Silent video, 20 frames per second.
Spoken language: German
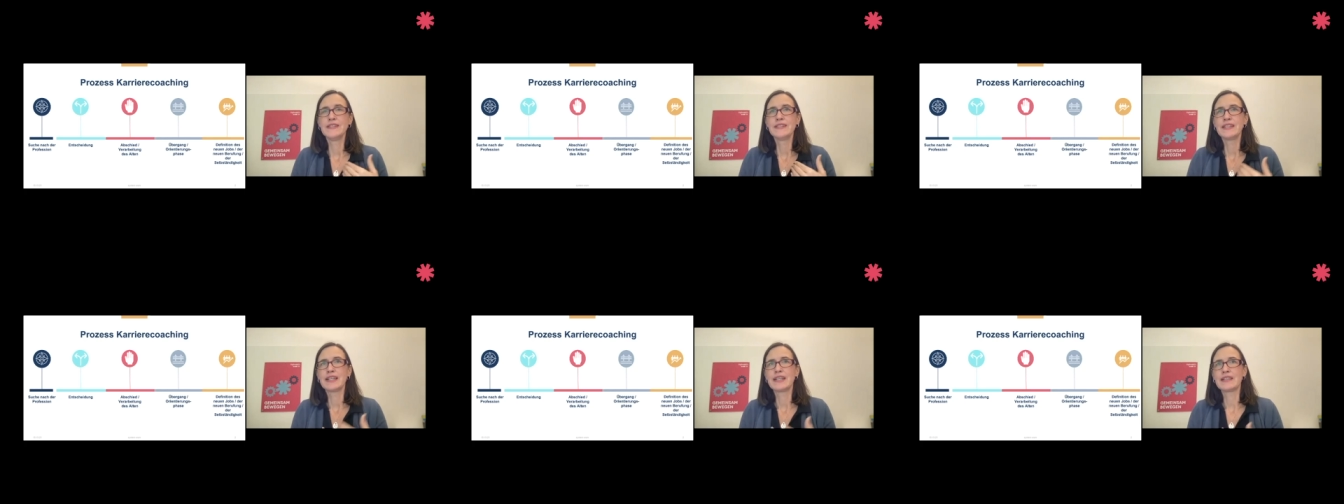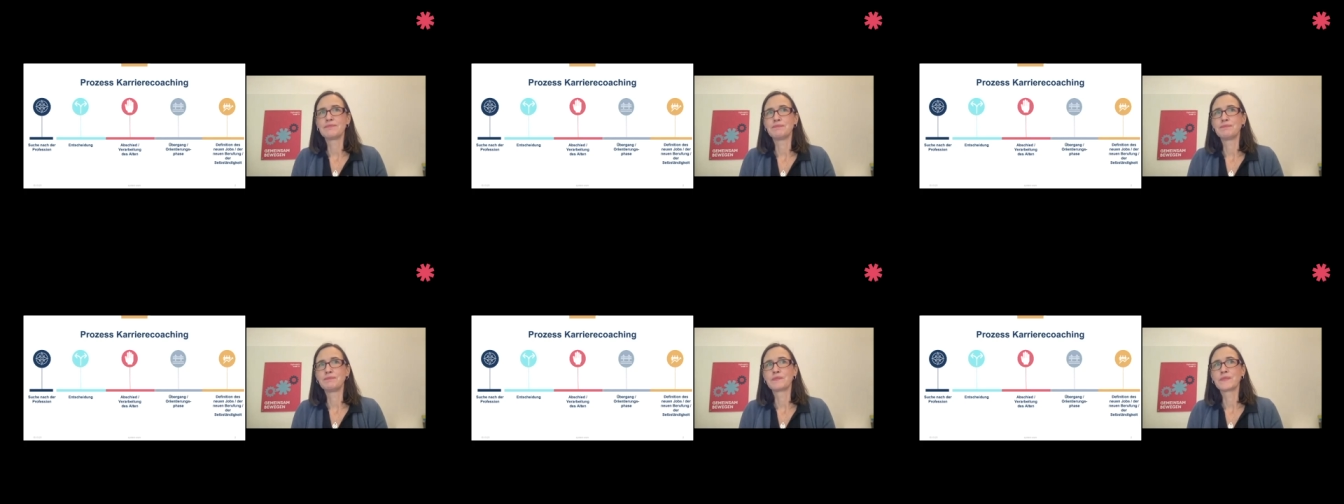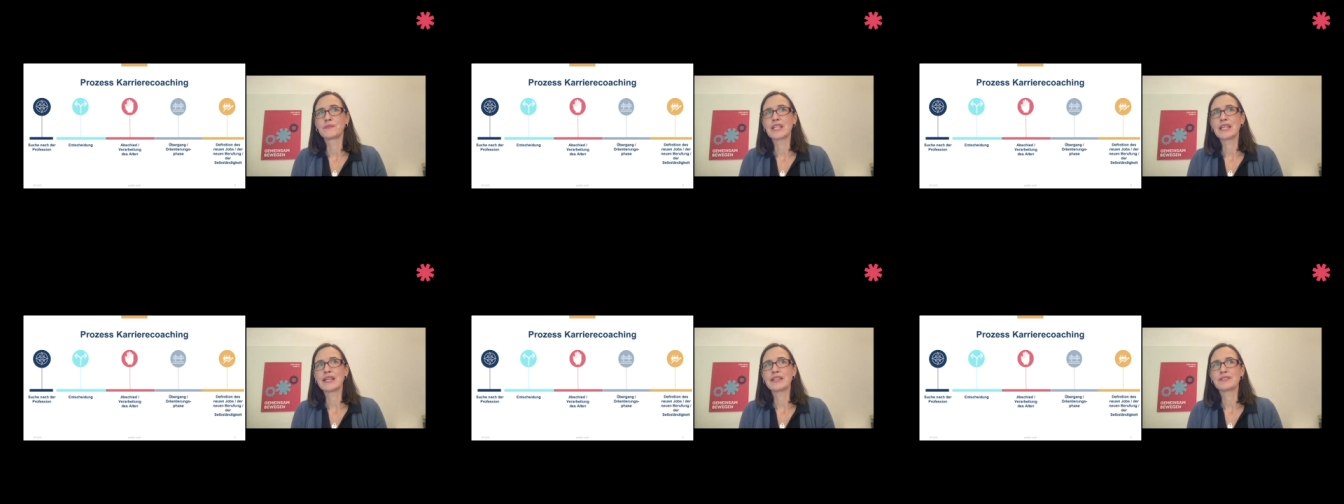
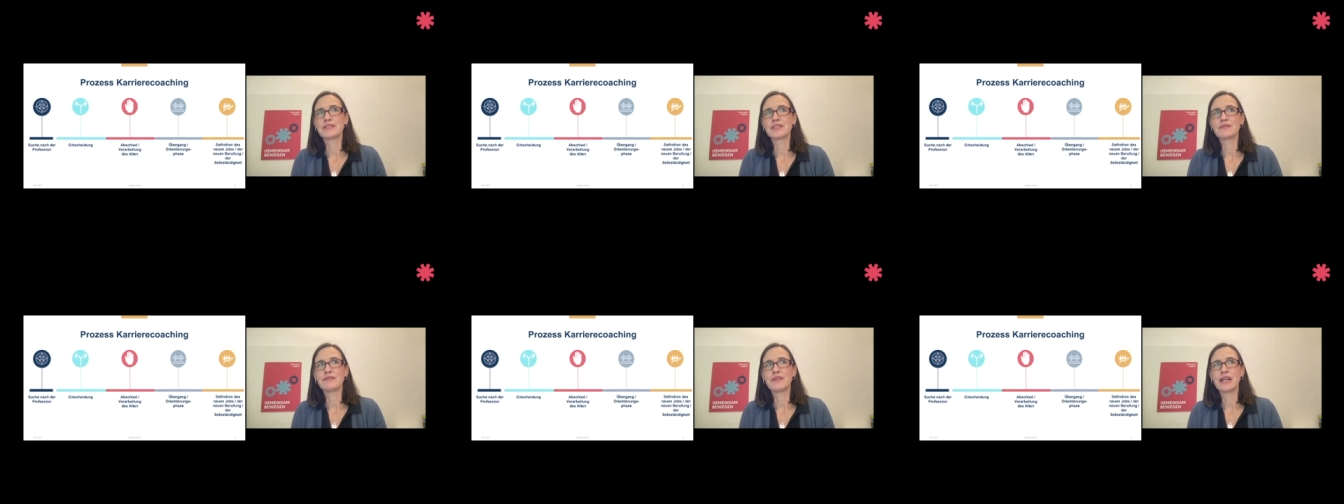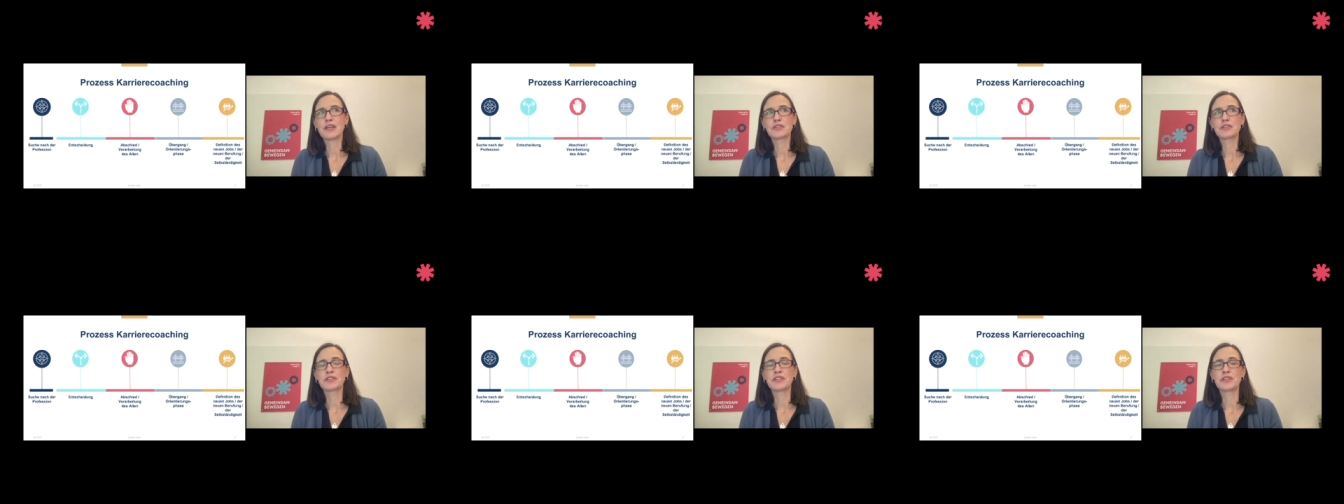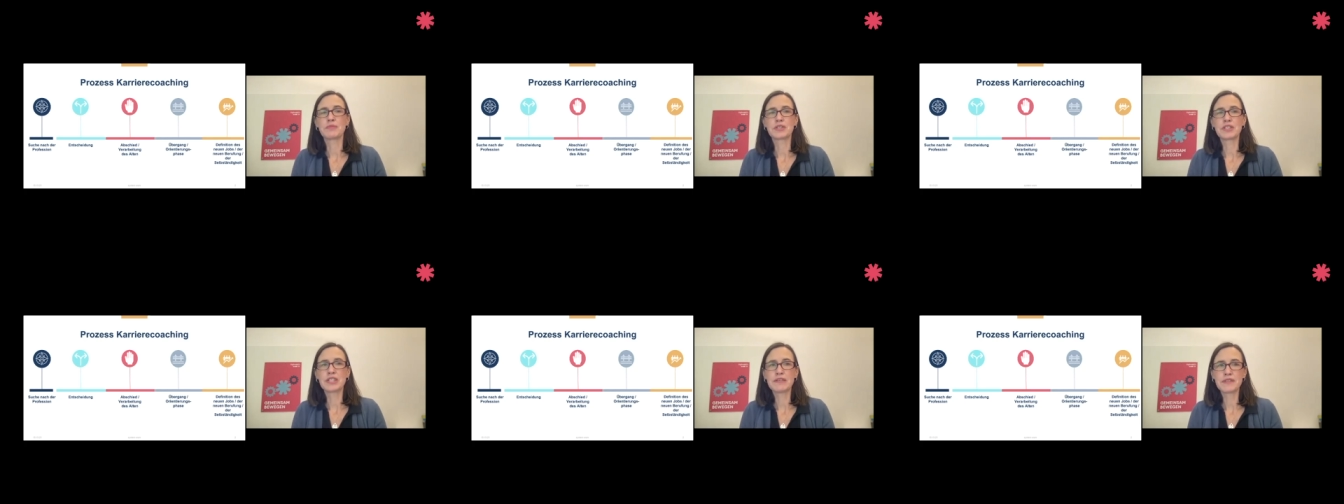Ähm, also ich war auch schon
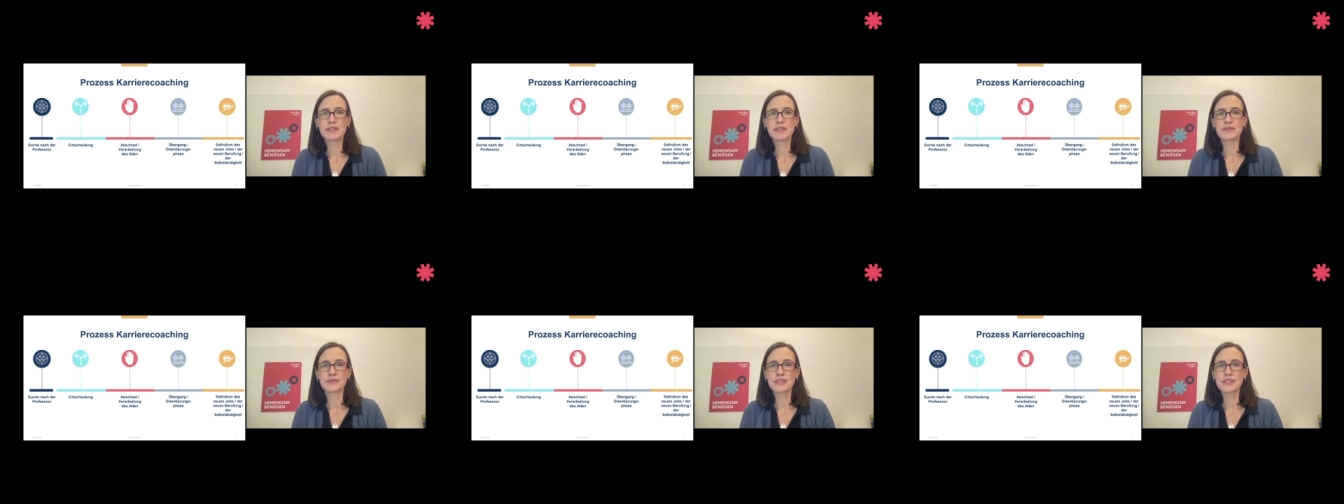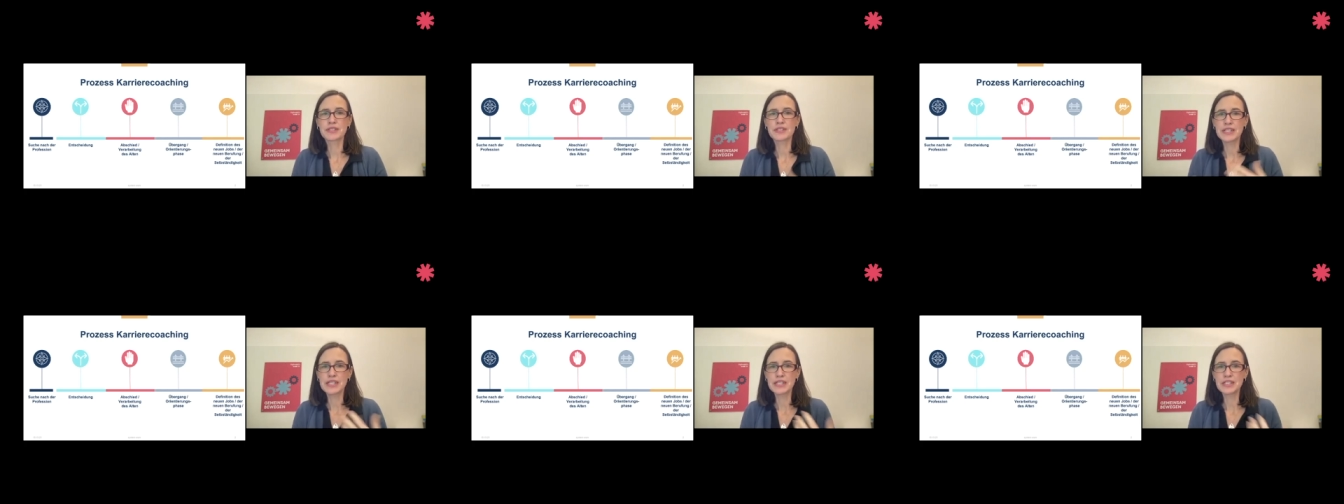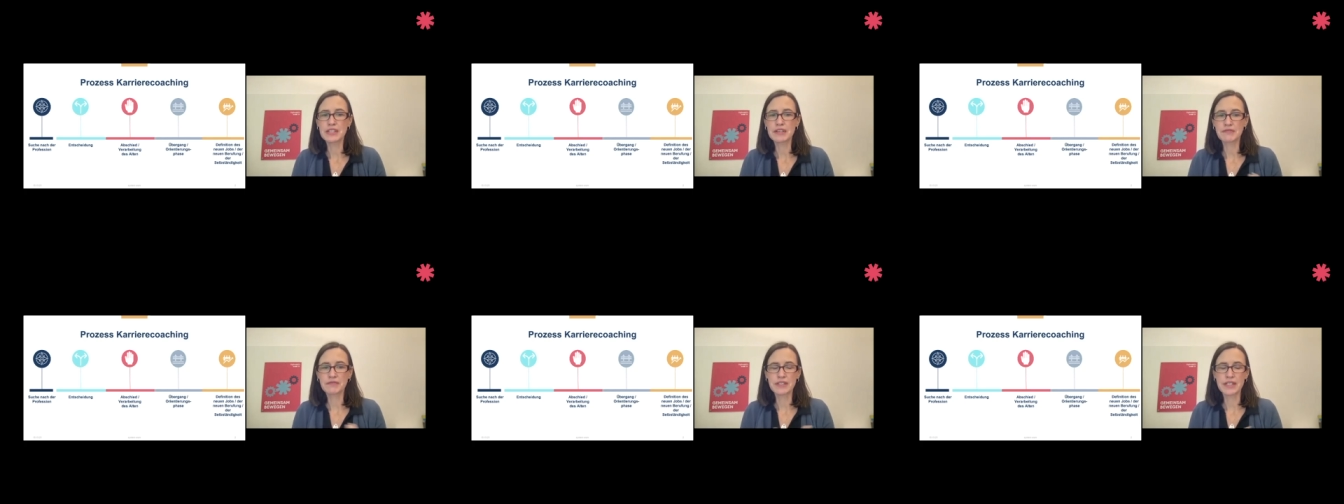in
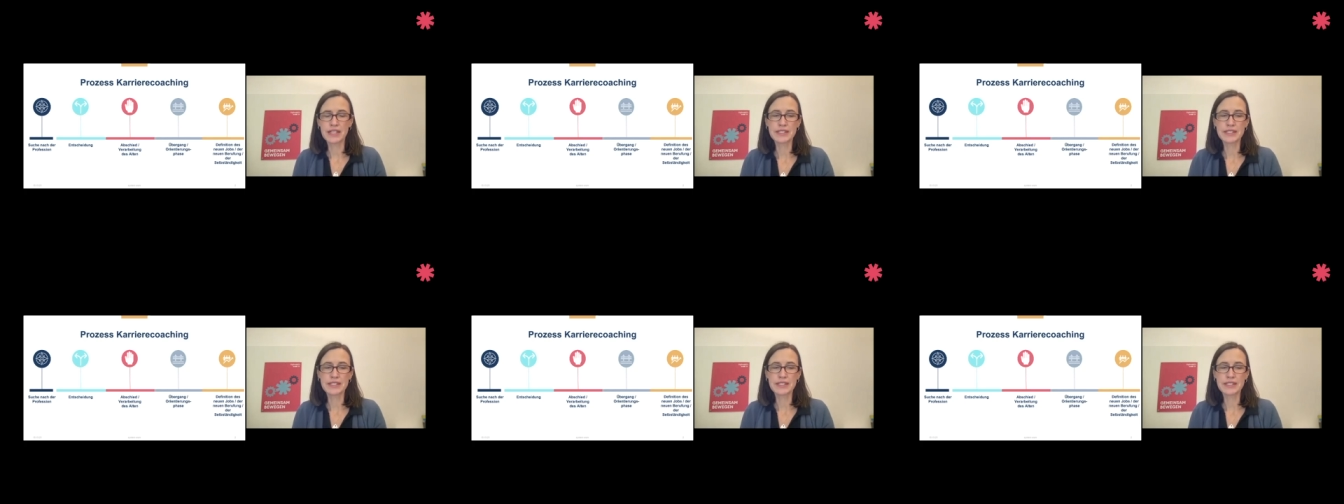Beschäftigungsgesellschaften